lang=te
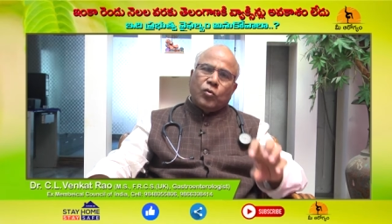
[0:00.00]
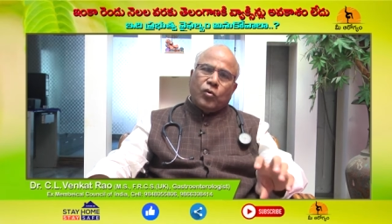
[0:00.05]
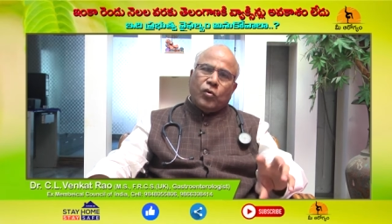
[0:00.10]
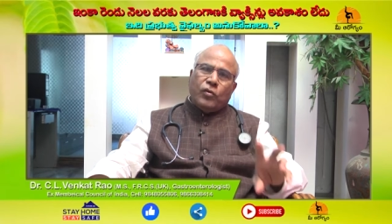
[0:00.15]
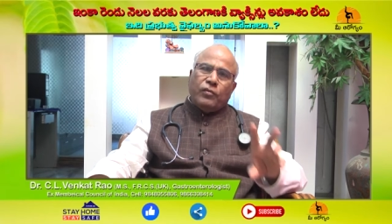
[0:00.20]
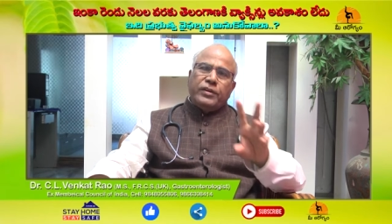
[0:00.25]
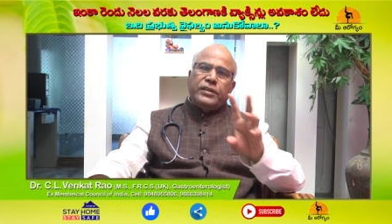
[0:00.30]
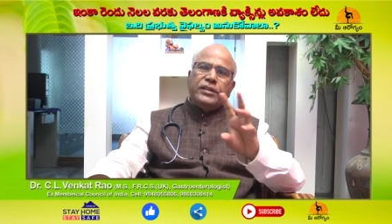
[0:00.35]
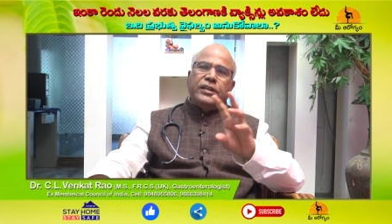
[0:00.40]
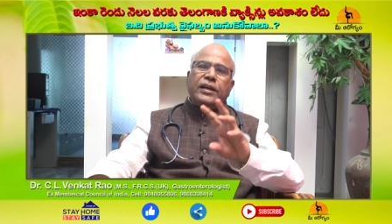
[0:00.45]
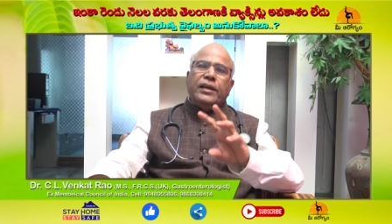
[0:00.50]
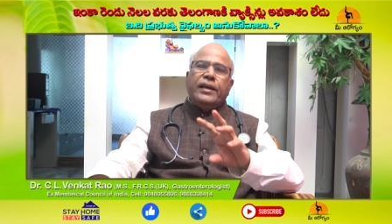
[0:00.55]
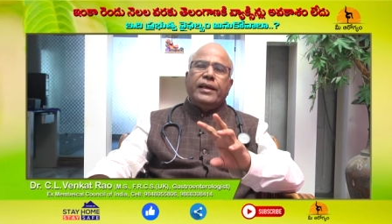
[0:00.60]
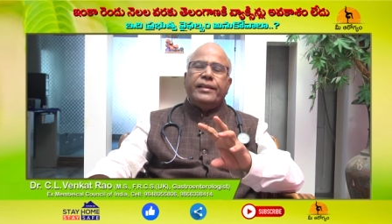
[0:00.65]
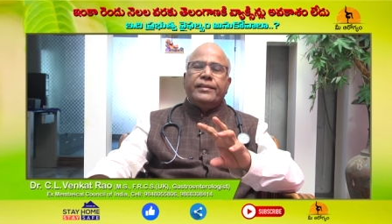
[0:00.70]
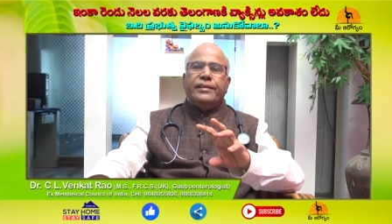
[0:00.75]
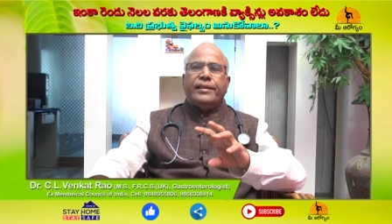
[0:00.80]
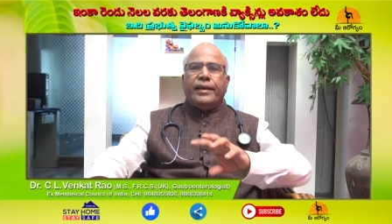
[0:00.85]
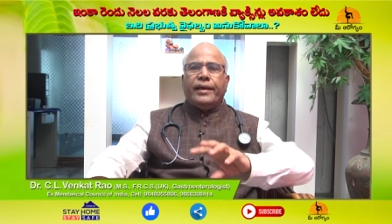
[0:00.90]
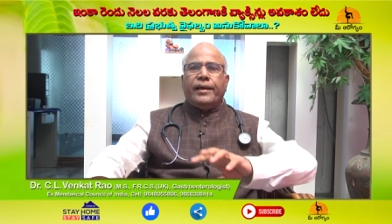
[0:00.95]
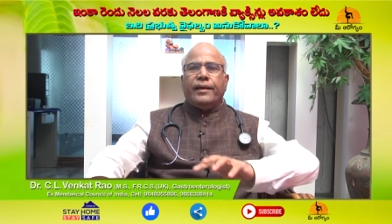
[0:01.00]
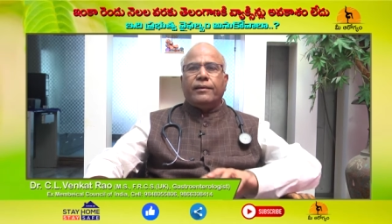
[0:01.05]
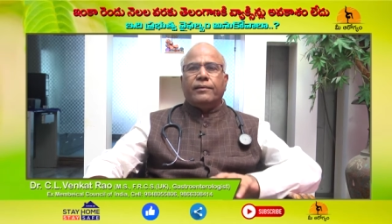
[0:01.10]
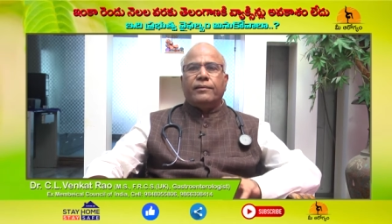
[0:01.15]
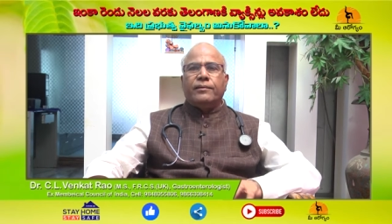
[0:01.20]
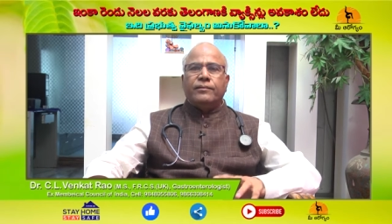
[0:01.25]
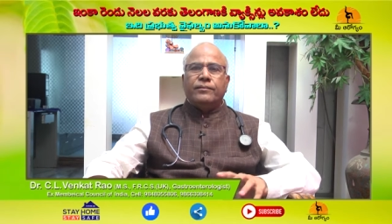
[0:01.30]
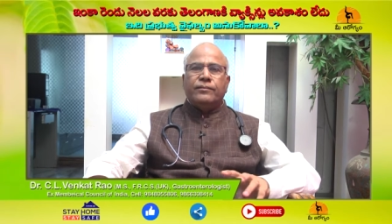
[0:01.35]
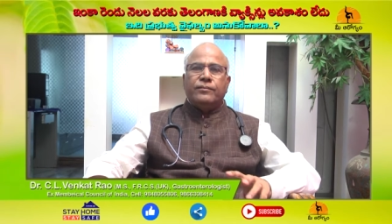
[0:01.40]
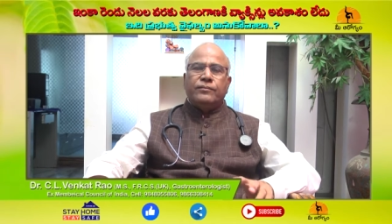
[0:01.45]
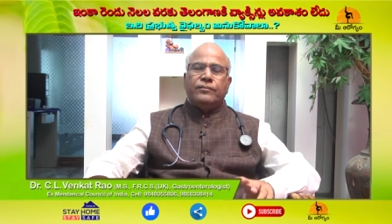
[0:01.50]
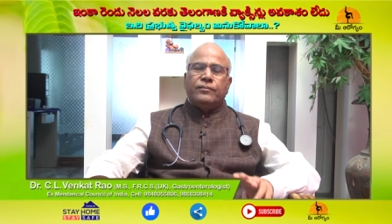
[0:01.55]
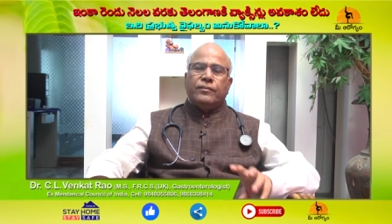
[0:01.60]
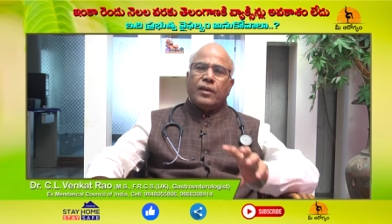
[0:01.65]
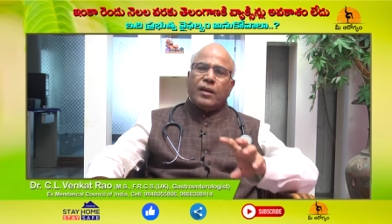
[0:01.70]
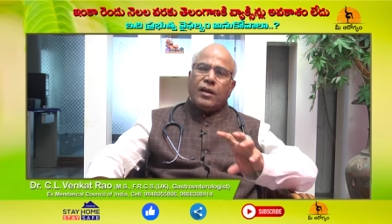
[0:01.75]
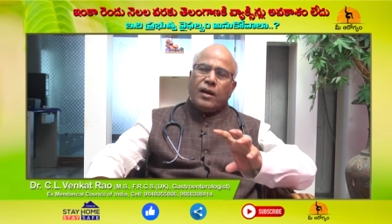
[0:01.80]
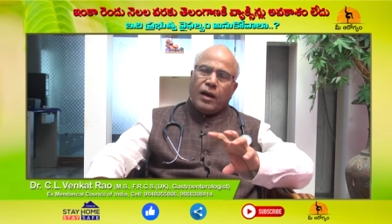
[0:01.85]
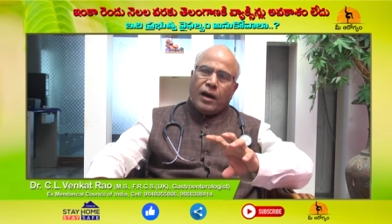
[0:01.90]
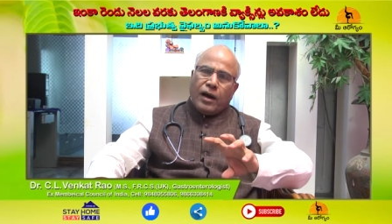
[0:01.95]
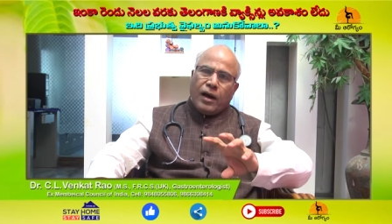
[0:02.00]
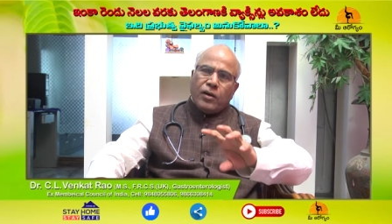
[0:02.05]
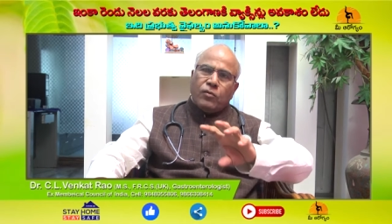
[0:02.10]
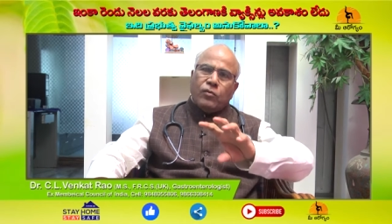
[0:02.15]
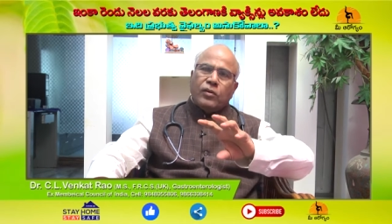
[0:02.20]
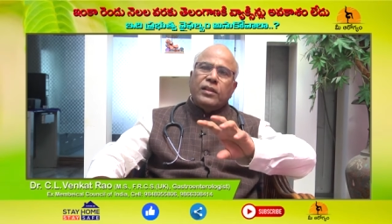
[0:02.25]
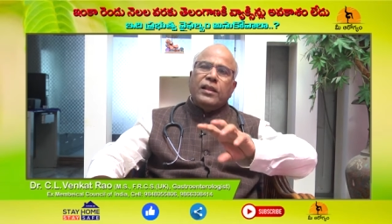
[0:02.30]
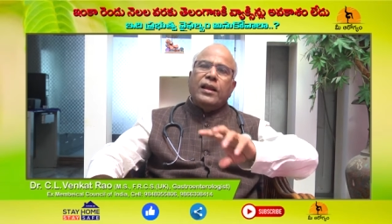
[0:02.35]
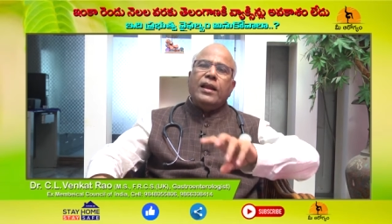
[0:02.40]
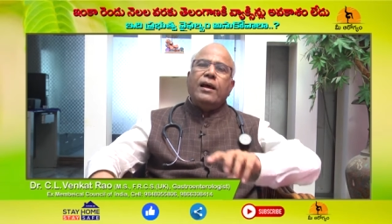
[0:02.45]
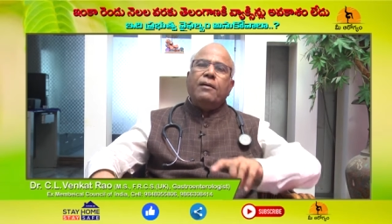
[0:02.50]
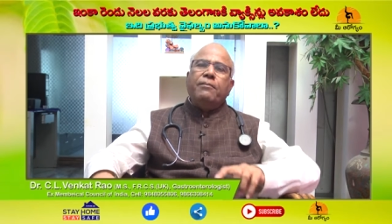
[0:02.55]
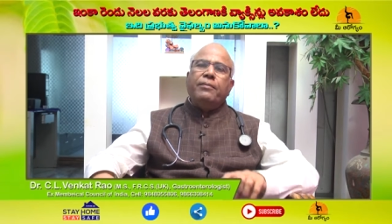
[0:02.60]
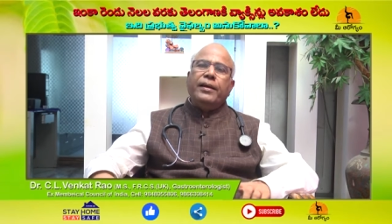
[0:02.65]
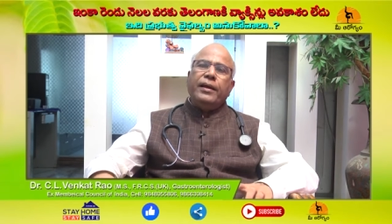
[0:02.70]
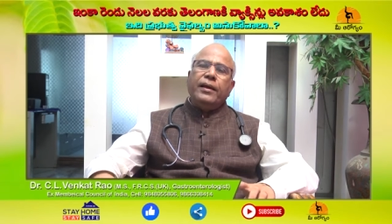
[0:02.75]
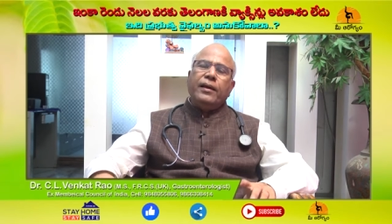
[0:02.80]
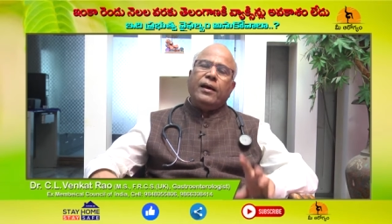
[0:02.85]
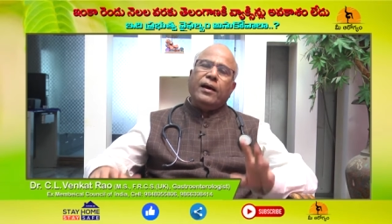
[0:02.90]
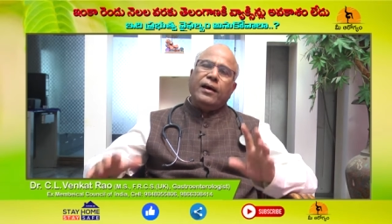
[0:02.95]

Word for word: కోవిషీల్డ్ అయితే ఆరు వందల యాభై